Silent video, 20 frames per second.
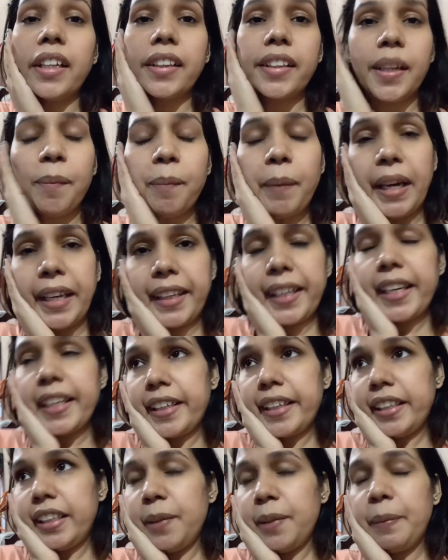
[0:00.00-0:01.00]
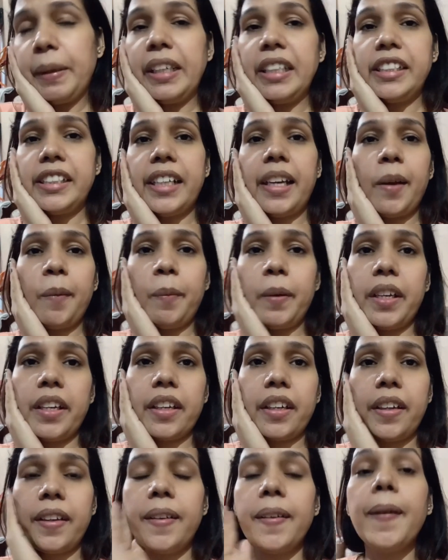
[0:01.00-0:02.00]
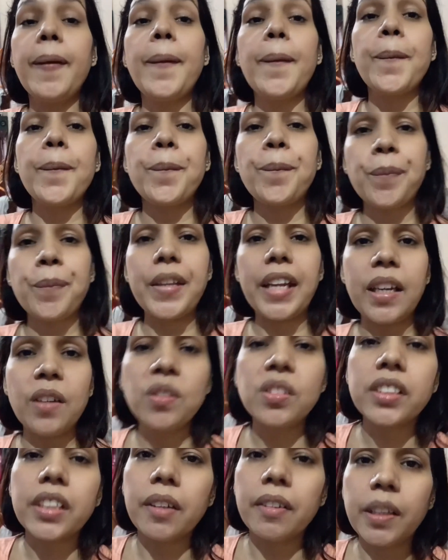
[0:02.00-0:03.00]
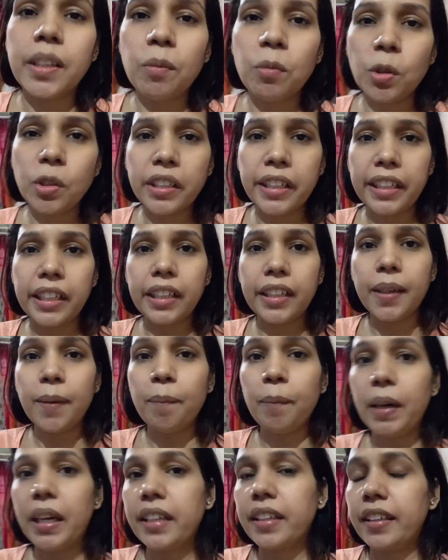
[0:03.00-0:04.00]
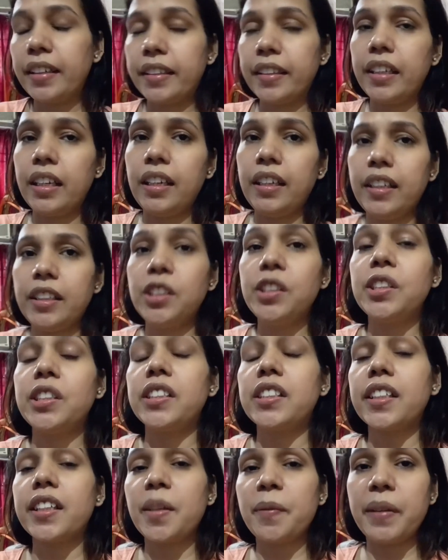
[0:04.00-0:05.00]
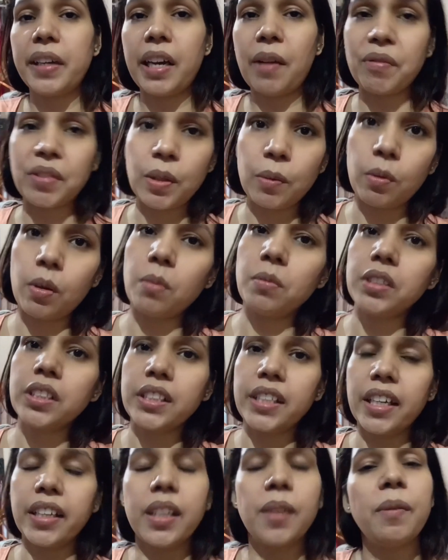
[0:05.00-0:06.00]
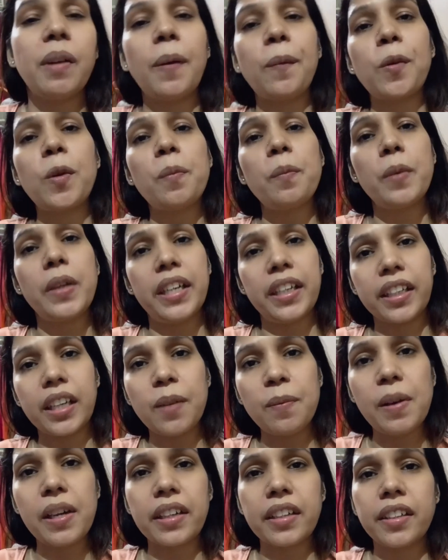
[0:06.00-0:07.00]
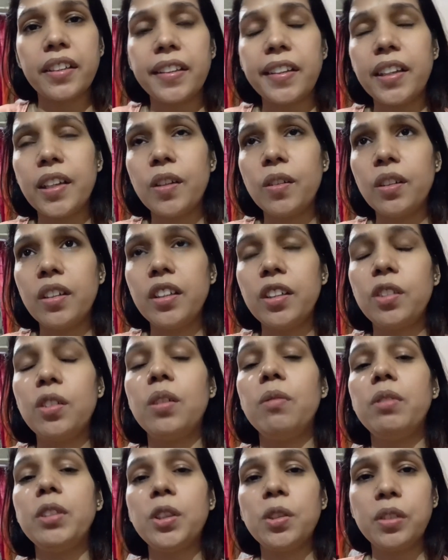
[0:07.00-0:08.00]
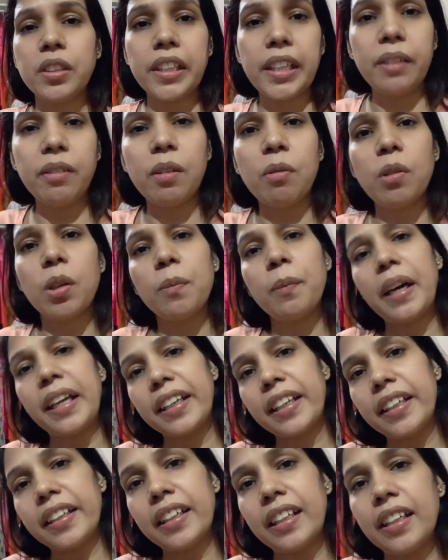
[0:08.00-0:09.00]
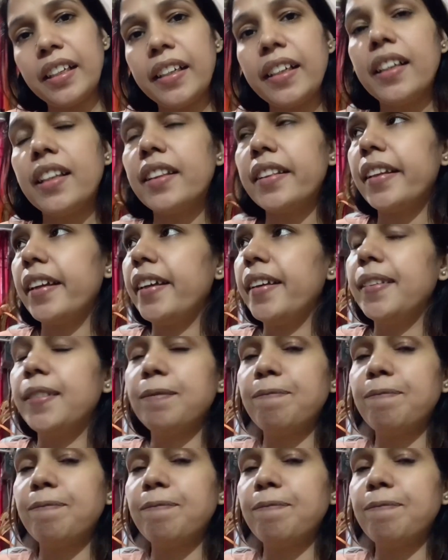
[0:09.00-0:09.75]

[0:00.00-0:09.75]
हैं मार्केट के लिए पहले चाय पियेंगे देन उसके बाद हम लोग निकलेंगे मार्केट के लिए जैसा कि मैंने आपसे प्रॉमिस किया था मैं आपको मेरठ का मार्केट दिखाऊंगी तो अभी थोड़ी देर में हम लोग मार्केट के लिए निकलते हैं